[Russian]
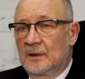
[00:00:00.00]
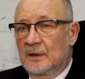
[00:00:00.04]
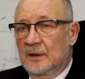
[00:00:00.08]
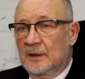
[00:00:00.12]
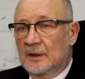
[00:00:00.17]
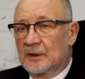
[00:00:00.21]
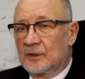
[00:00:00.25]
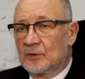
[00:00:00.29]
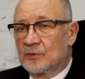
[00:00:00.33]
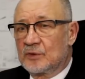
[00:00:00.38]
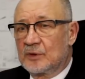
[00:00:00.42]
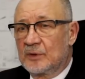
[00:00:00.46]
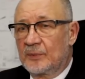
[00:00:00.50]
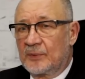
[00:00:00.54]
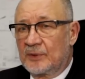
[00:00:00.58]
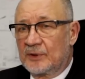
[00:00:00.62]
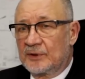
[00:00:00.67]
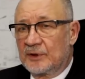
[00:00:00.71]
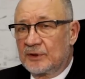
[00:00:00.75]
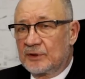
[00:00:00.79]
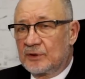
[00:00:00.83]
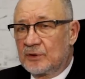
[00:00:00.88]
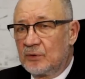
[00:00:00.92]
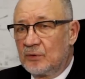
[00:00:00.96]
Это уже
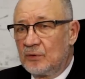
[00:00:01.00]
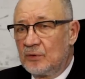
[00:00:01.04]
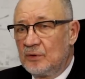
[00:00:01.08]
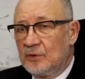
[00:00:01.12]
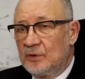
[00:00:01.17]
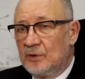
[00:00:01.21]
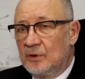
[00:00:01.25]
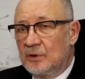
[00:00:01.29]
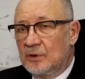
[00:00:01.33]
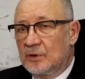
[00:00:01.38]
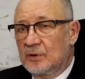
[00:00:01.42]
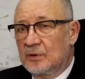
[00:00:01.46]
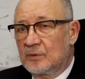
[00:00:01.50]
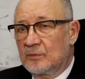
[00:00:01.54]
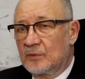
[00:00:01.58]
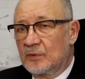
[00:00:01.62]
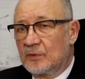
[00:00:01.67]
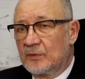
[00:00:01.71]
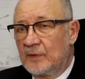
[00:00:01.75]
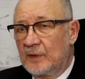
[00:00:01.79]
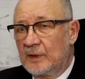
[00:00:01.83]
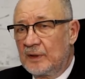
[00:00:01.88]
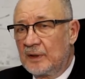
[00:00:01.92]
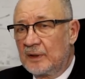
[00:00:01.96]
произошло
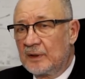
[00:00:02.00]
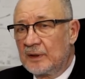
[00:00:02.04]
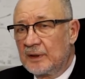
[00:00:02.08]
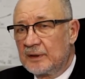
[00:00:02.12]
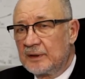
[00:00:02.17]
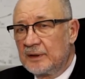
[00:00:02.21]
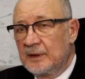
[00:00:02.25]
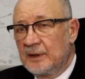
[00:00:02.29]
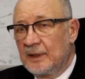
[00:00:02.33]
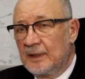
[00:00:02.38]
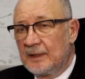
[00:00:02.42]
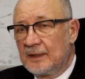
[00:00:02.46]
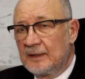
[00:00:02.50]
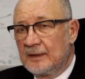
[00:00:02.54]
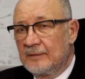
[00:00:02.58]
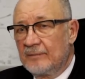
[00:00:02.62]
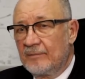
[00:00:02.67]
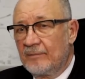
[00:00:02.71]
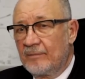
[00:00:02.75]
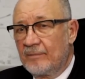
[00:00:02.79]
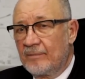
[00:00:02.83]
буквально на днях.